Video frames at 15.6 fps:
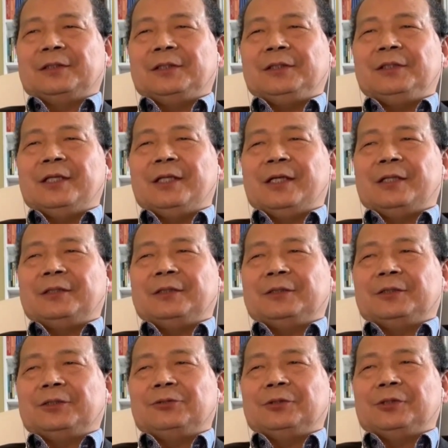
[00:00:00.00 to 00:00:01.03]
第一呢，
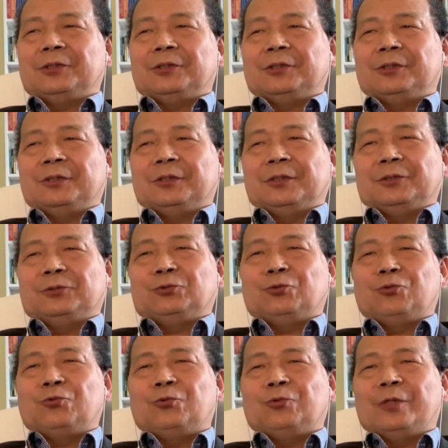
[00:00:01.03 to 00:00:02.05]
就是
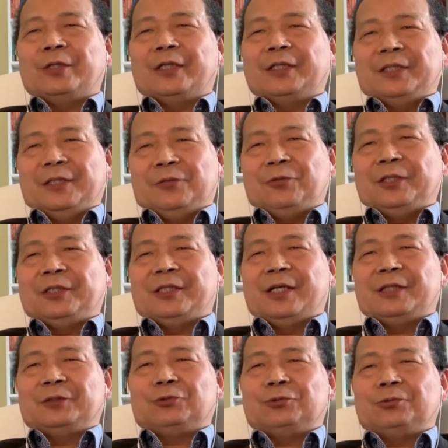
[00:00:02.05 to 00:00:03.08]
中国呢也会
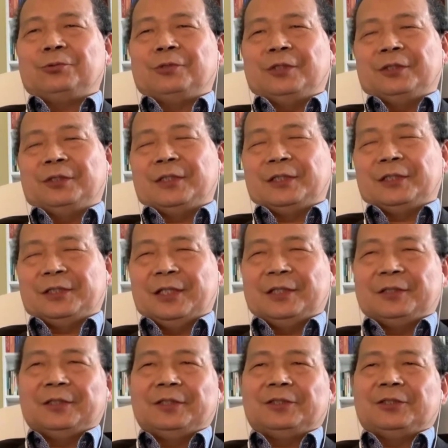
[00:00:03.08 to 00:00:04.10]
像处理这个
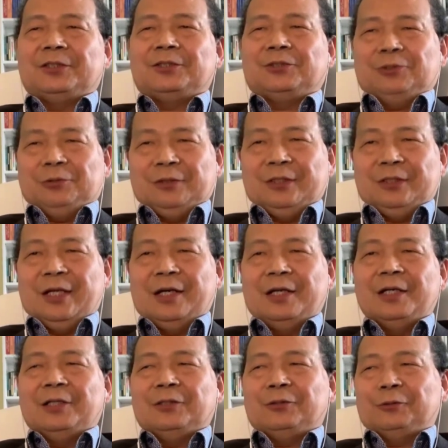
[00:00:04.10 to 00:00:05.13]
间谍气球一样。